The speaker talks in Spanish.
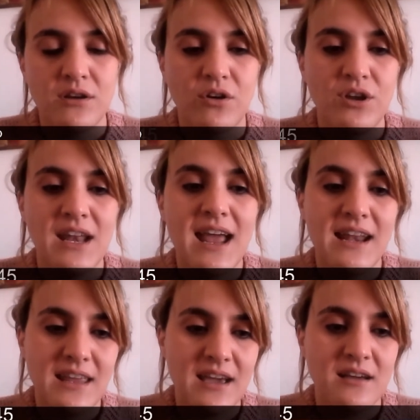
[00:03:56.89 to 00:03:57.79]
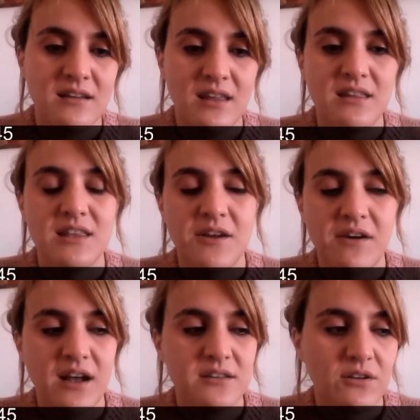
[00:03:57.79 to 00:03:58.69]
con, el área que está
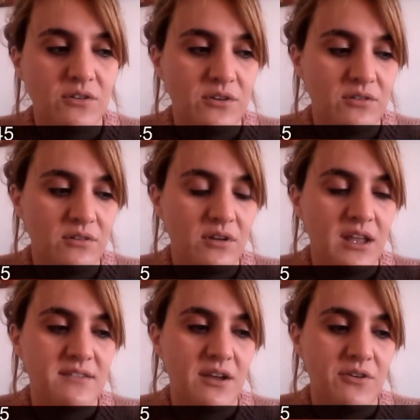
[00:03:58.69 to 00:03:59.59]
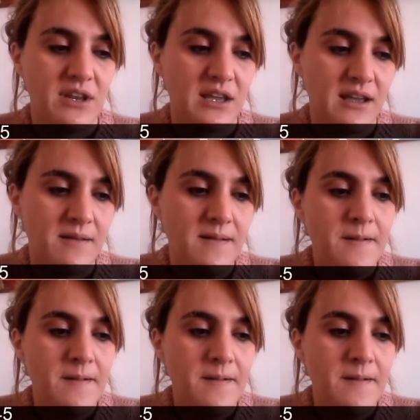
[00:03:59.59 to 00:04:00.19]
trabajando con esa ONG.